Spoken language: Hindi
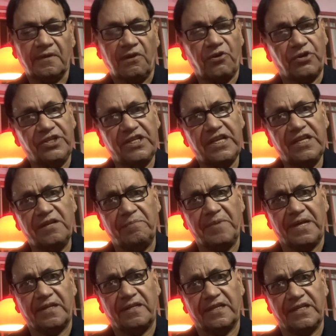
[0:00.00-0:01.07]
और यही
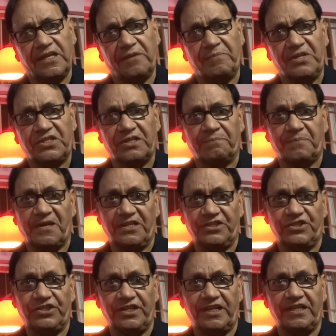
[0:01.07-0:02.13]
अमेरिका की हमेशा
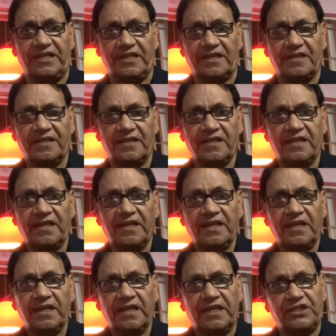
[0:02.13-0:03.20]
पॉलिसी रही है
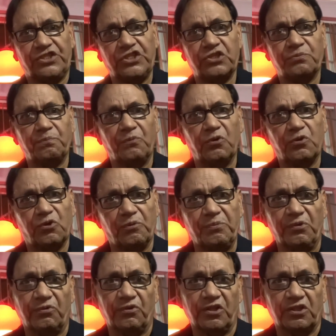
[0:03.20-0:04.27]
कि जिस मुल्क को भी
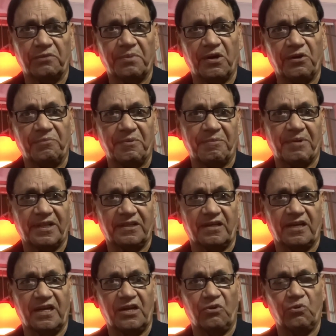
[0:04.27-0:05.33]
उन्होंने तबाह बर्बाद
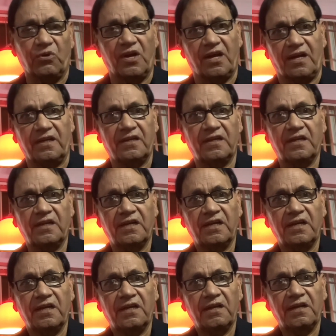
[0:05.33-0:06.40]
करना होगा
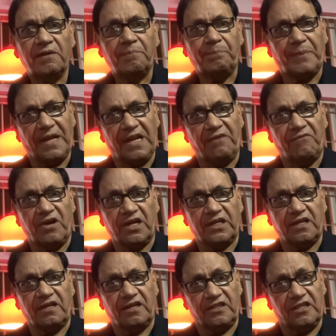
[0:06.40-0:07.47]
पहले वहाँ
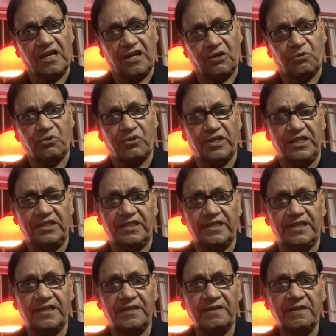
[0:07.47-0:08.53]
के गद्दारों को ख़रीदते
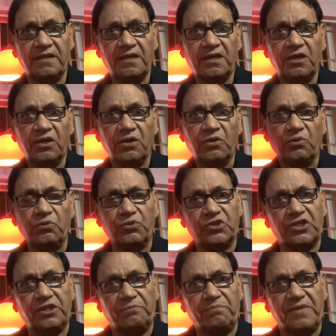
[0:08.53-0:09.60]
हैं
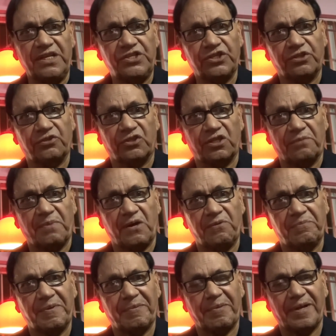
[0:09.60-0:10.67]
उसकी मीशत को तबाह
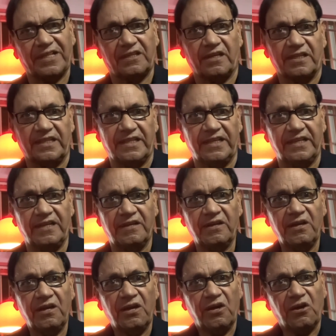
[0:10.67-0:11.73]
बर्बाद करते हैं
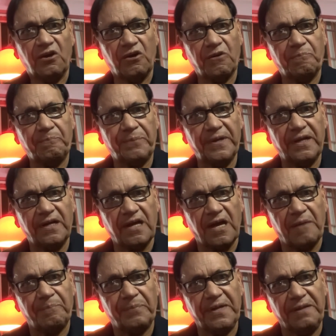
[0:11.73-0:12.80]
और फिर
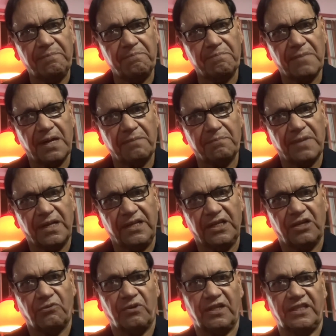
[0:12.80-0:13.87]
अपनी मनमानी
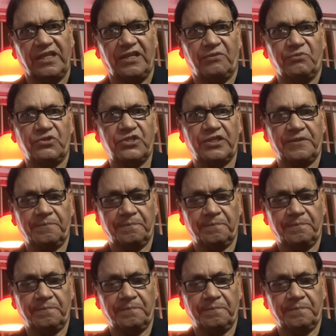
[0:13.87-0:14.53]
करवाते हैं उनसे